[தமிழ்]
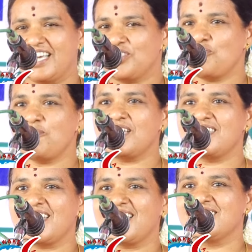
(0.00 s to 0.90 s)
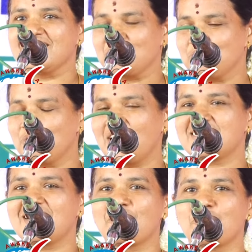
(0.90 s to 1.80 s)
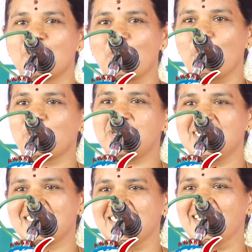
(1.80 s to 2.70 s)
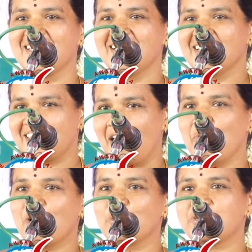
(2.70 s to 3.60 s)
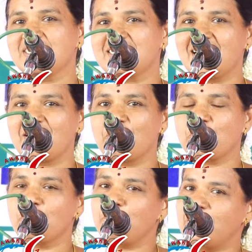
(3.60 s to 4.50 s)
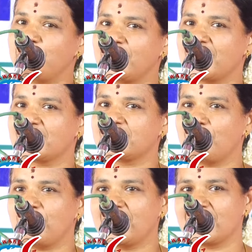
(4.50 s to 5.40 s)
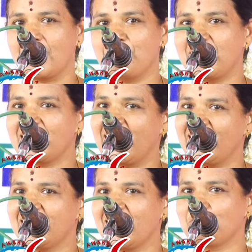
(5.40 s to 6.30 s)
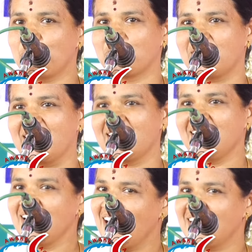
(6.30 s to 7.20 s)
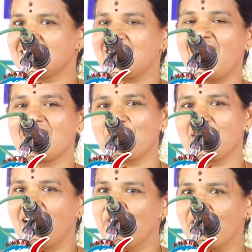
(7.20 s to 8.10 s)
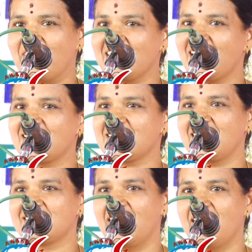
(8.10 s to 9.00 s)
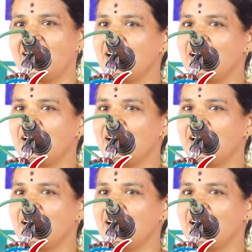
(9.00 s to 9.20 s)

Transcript: எதுவுமே தெரியாது சுரேஷ் சார் கொடுத்த கொஸ்டின்ஸ் தமிழ் கொஸ்டின்ஸா இருக்கட்டும் பிளினரி எக்ஸாம்ல நான் தமிழ்ல நைன்டி எயிட் போட்டேன் அது சாரோட அவங்க வழிகாட்டுதல் தான்